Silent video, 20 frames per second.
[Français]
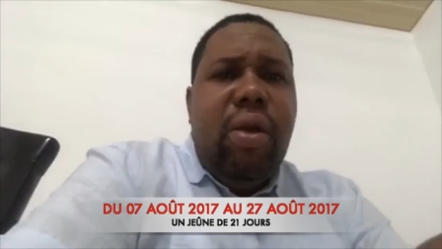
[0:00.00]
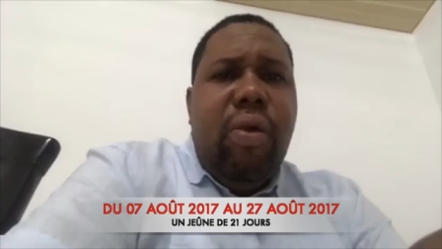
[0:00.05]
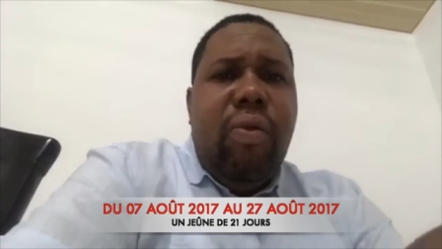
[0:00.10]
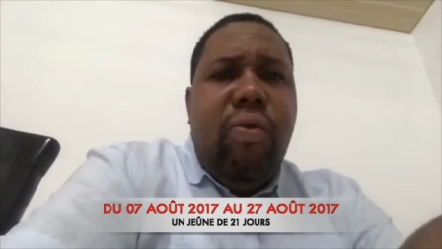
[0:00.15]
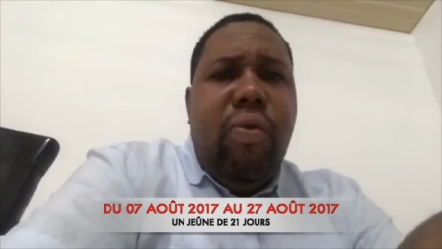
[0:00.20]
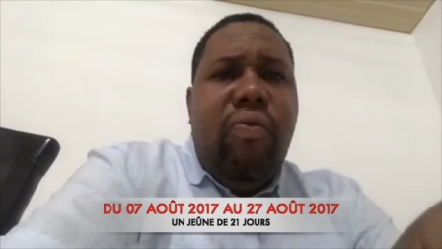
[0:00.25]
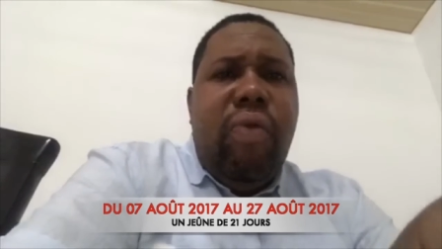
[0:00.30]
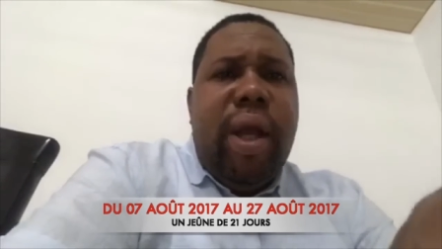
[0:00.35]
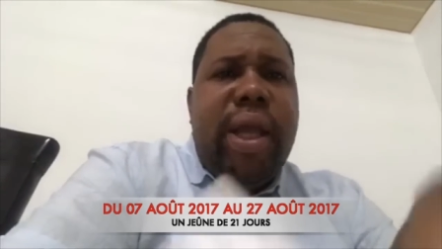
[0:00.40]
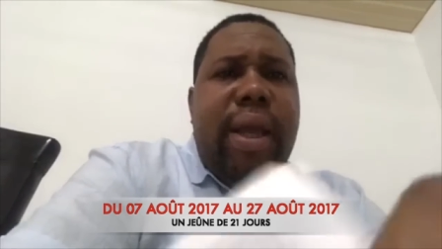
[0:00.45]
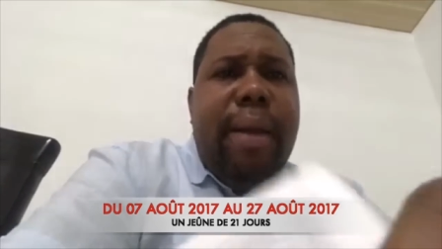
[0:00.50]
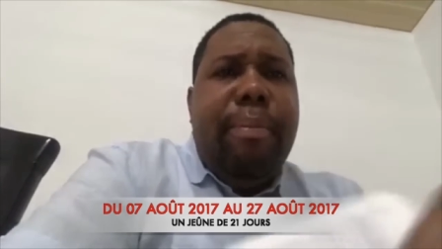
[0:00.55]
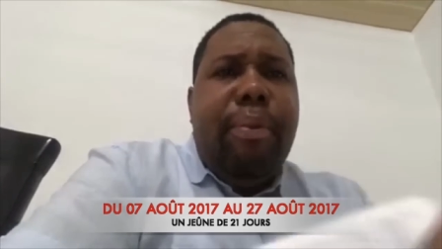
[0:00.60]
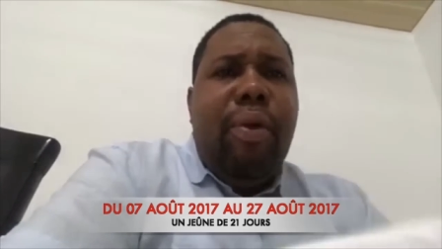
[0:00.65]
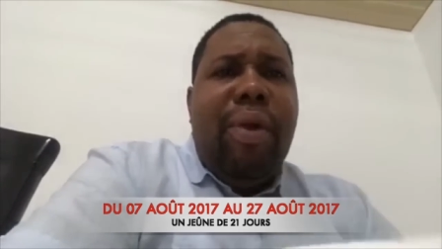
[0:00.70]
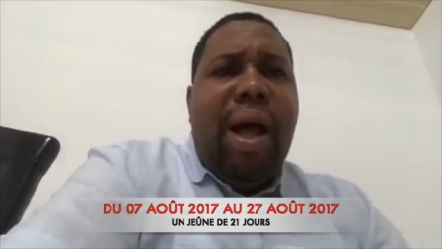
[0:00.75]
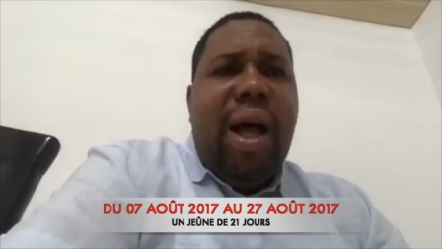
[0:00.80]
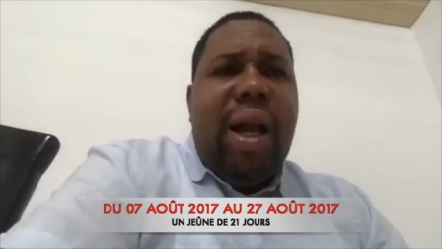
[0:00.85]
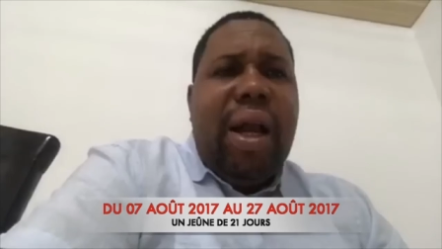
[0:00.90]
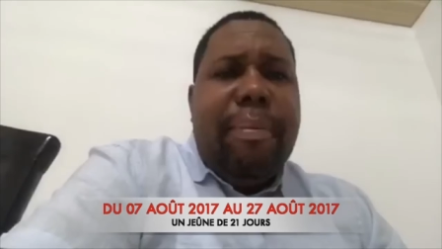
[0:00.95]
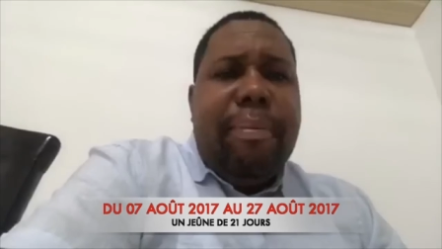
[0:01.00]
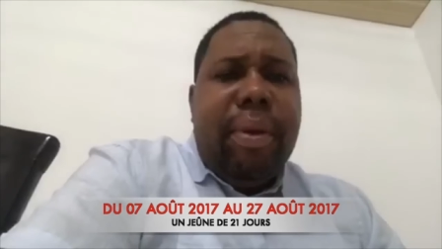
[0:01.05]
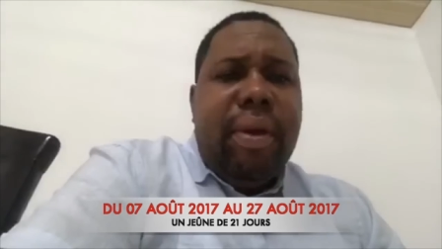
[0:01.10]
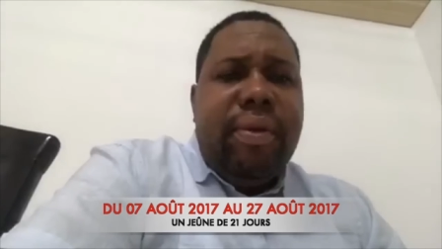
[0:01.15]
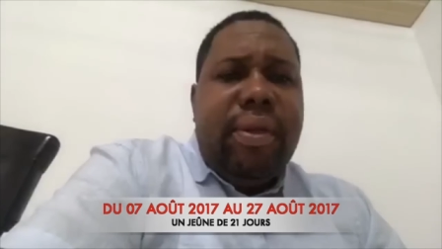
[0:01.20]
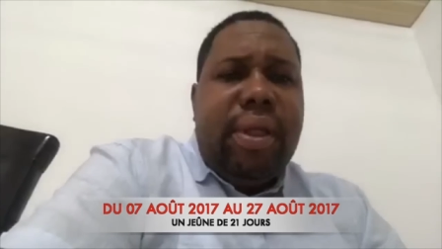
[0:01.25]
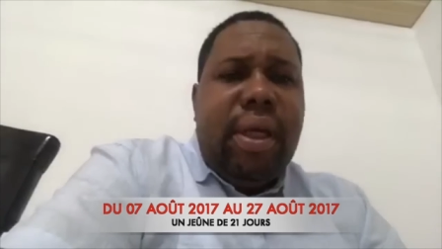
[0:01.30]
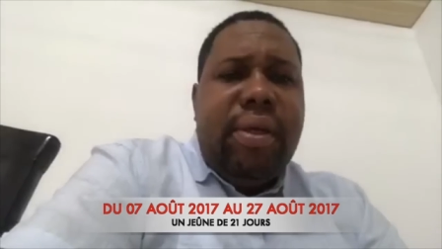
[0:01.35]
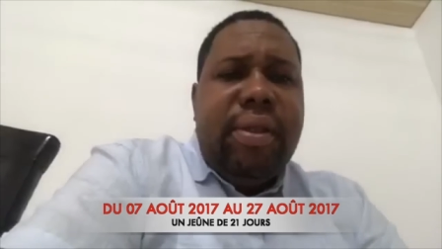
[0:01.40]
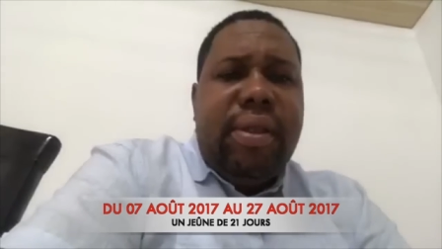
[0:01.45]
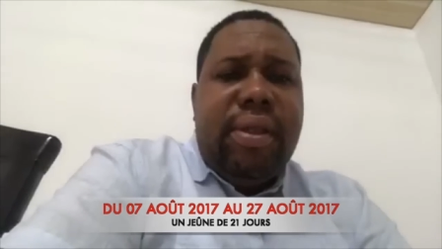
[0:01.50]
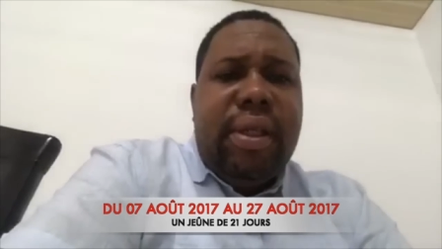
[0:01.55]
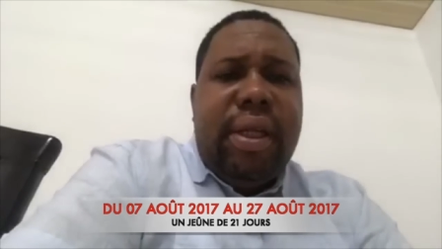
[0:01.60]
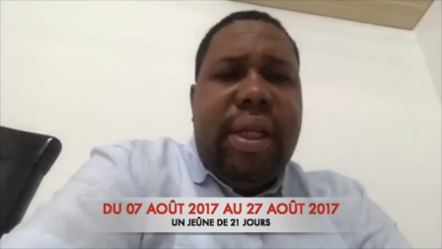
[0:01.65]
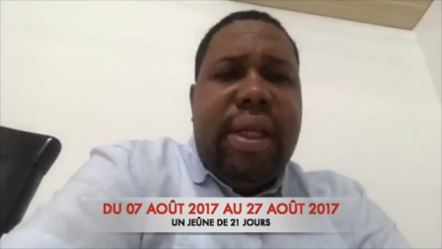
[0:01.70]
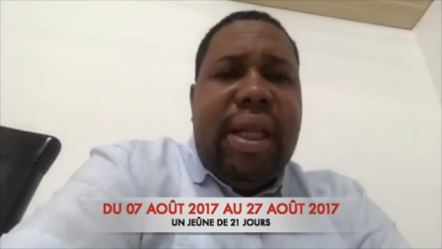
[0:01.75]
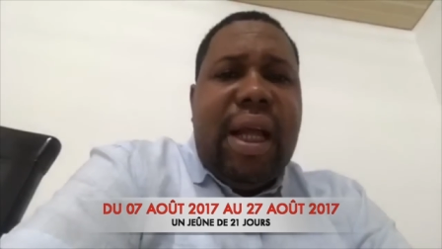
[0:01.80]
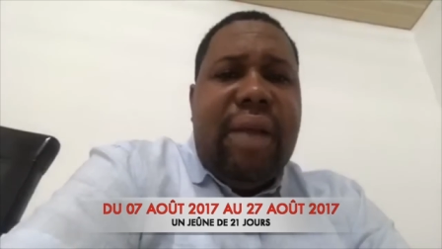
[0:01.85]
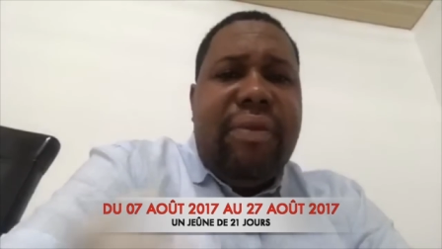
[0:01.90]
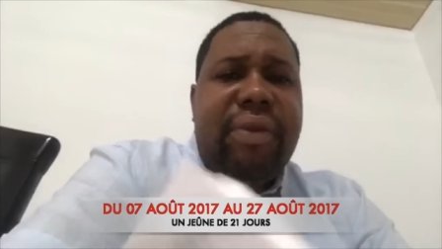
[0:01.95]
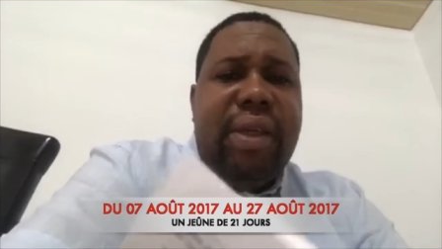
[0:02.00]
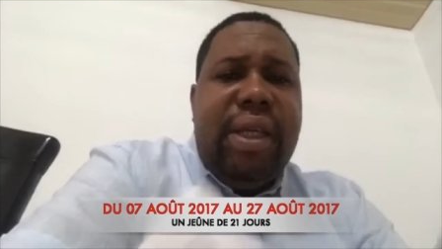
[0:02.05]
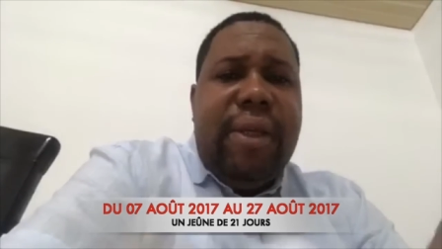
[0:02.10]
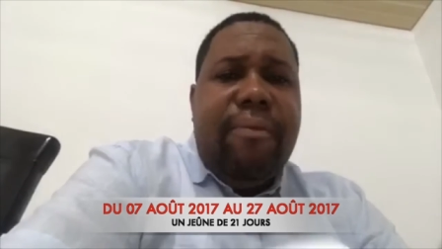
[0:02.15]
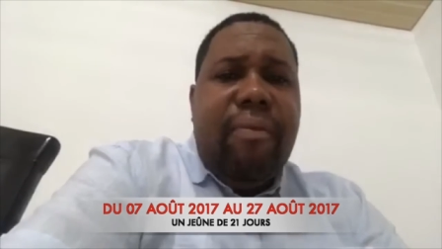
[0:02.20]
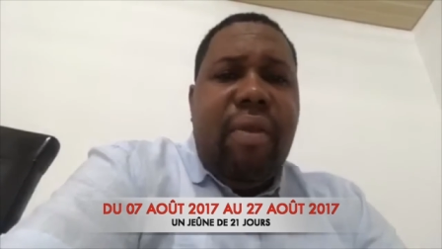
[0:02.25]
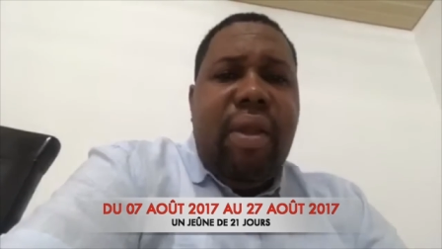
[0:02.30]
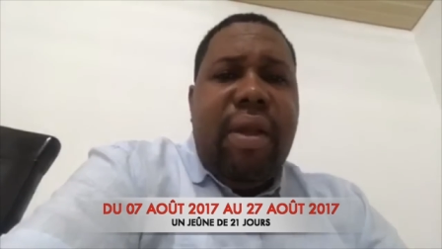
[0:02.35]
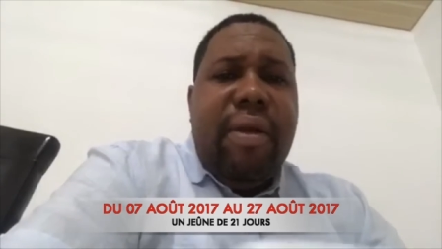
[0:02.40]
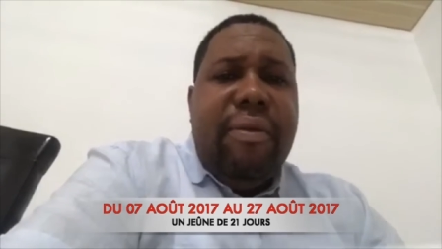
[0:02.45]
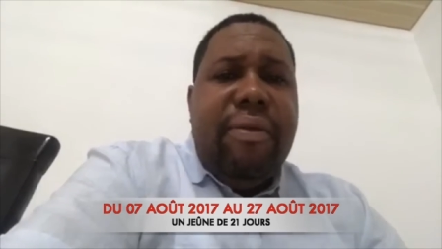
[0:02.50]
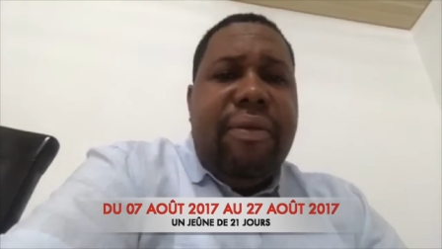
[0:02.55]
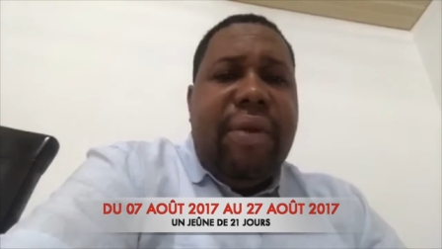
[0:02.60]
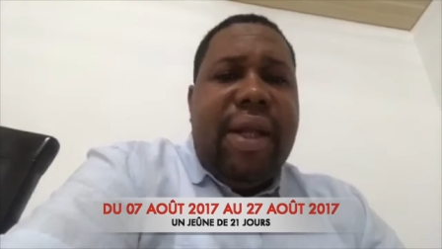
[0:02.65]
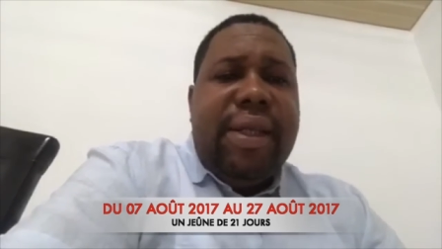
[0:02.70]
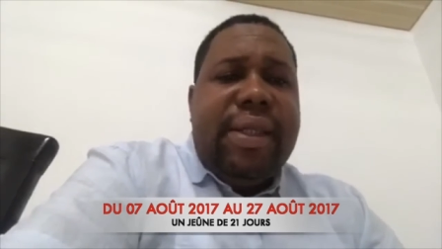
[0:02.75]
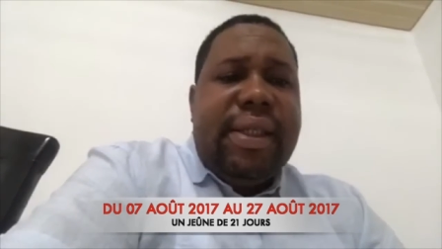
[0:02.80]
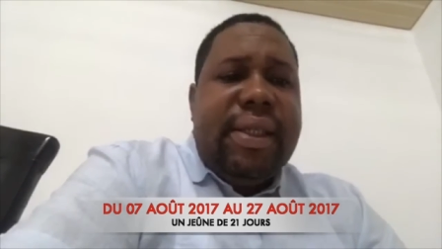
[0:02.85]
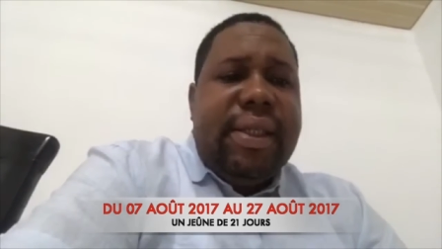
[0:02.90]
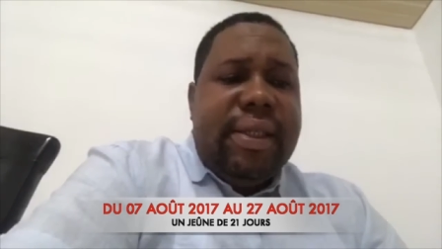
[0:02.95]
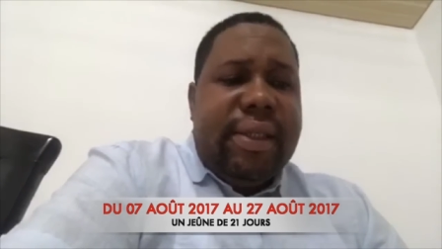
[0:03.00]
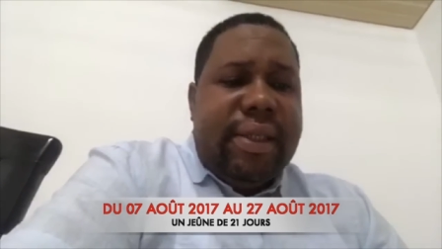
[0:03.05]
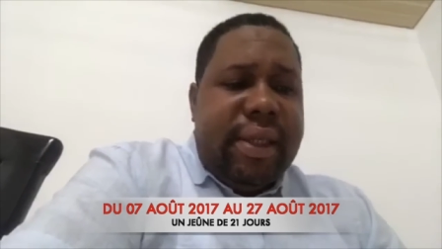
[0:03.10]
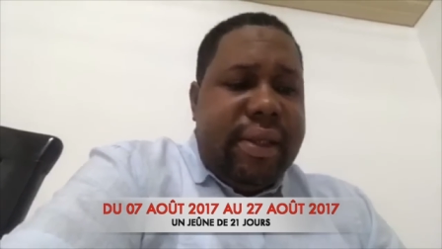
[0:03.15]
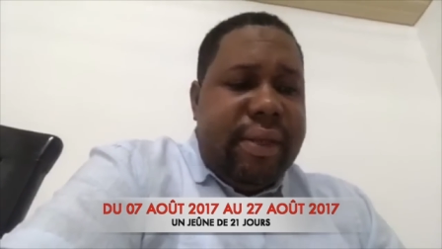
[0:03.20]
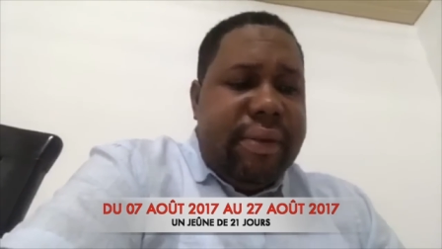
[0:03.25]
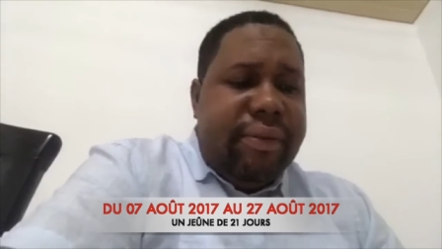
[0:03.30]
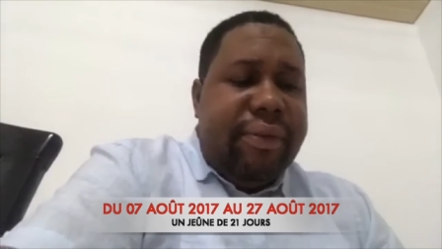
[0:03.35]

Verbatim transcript: vous voyez un peu la repentance de David face,